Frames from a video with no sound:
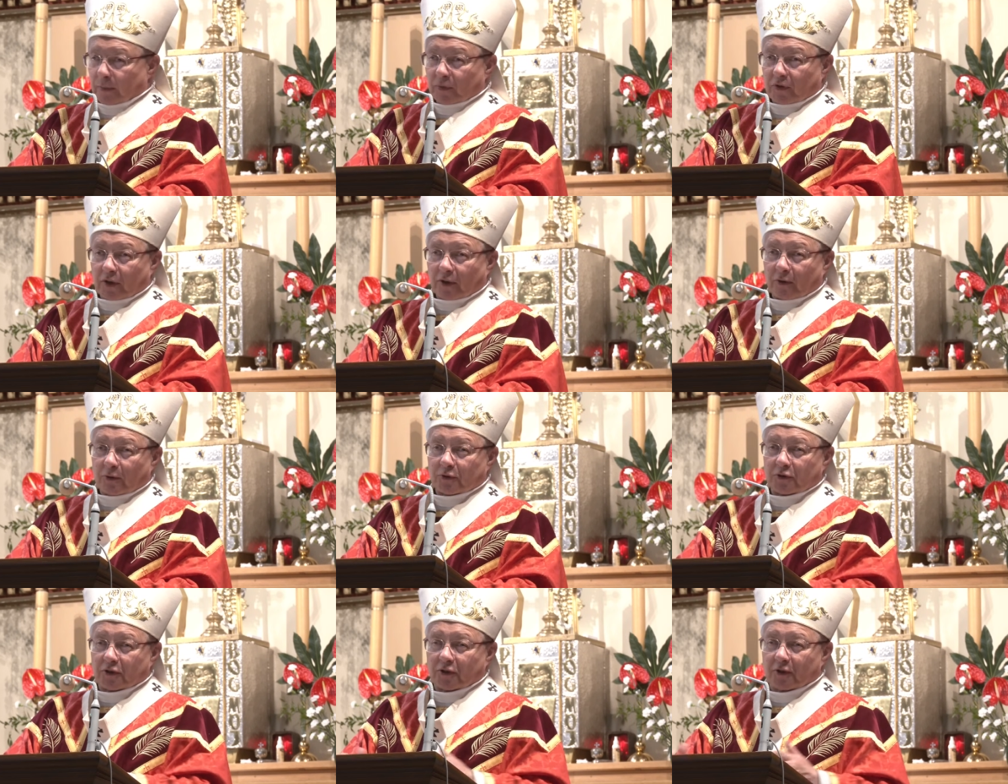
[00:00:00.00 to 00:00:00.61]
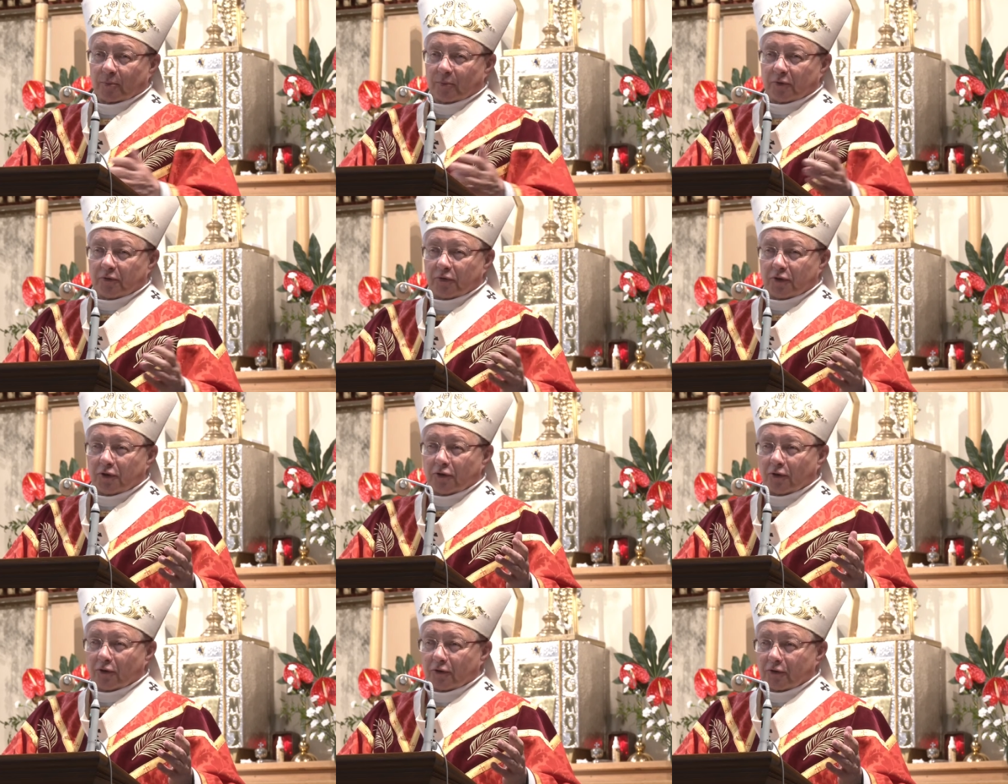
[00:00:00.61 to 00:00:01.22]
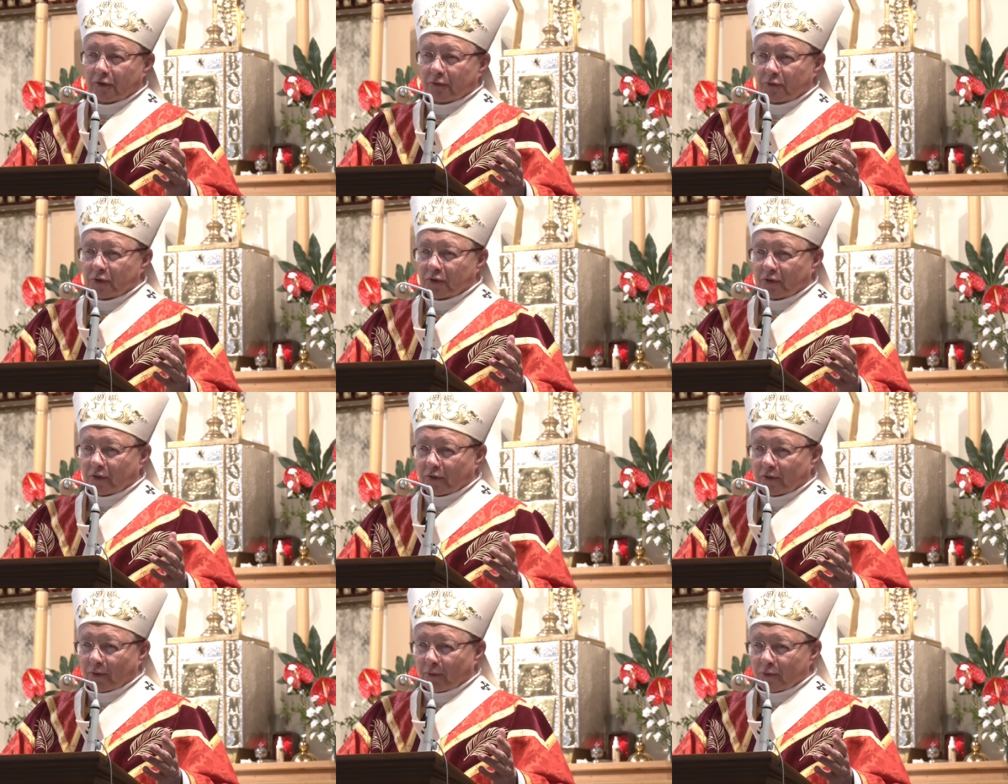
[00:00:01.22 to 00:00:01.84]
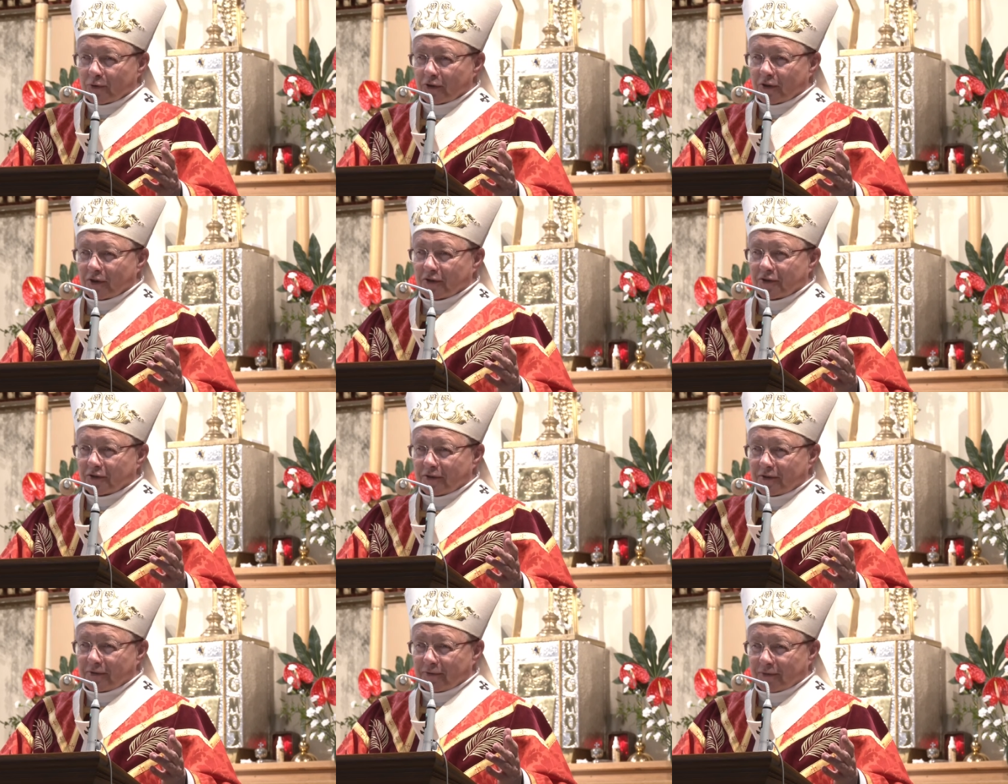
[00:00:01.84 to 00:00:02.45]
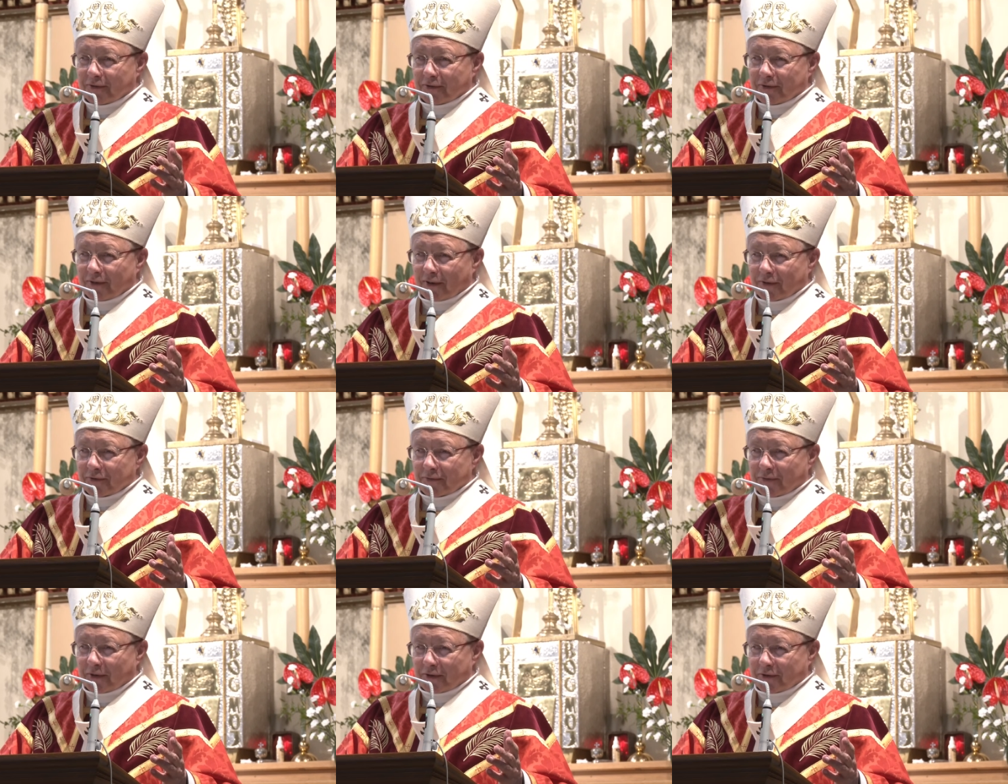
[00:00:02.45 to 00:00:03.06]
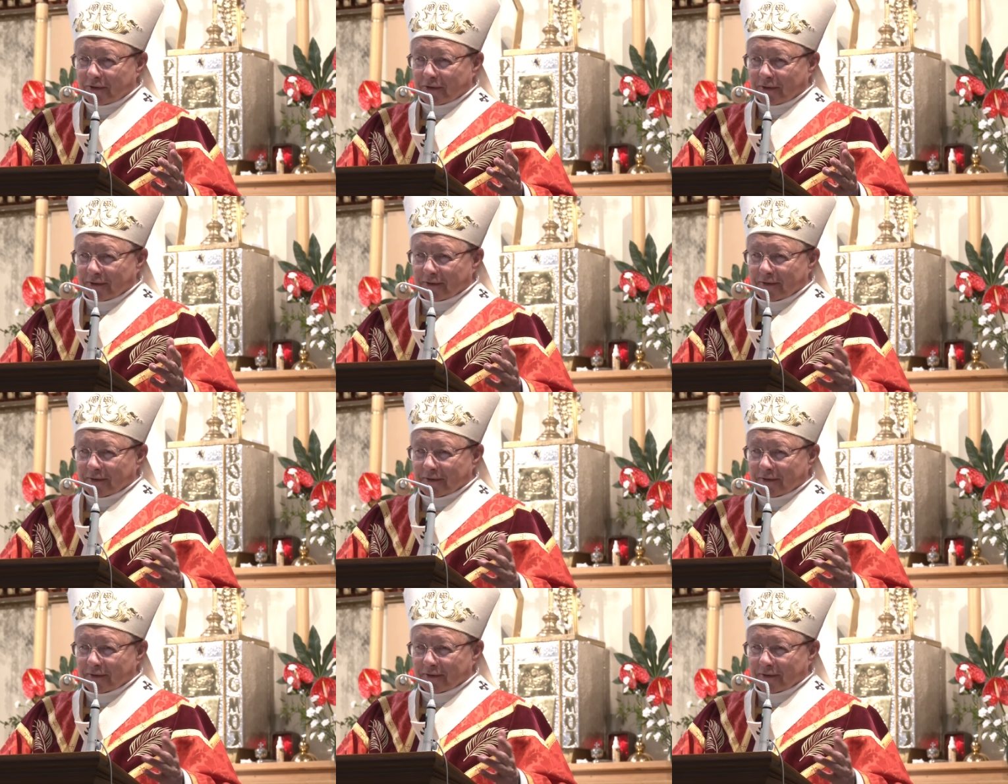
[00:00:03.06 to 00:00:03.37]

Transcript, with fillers: z tego się robi wino i wszyscy są szczęśliwi na świecie.